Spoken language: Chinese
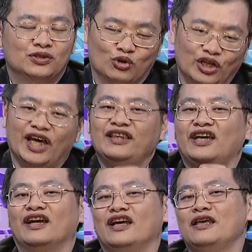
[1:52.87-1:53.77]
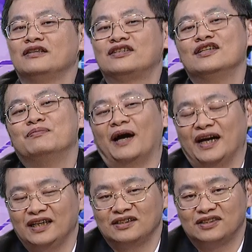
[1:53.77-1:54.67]
昨天跌了一四
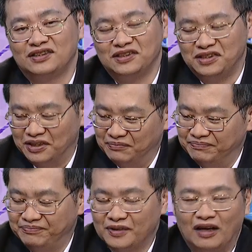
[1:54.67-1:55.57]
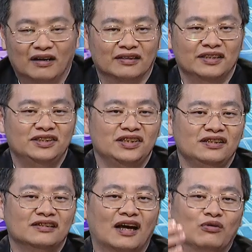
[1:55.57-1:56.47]
百一十四点，啊，已
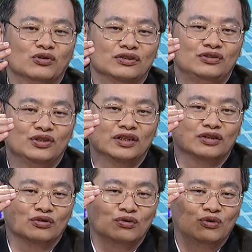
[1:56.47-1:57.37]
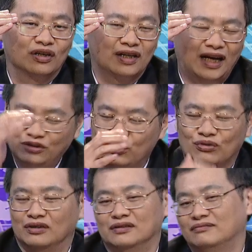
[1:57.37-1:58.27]
经让我觉得说我看
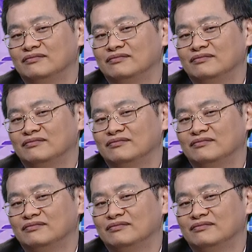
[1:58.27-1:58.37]
错了。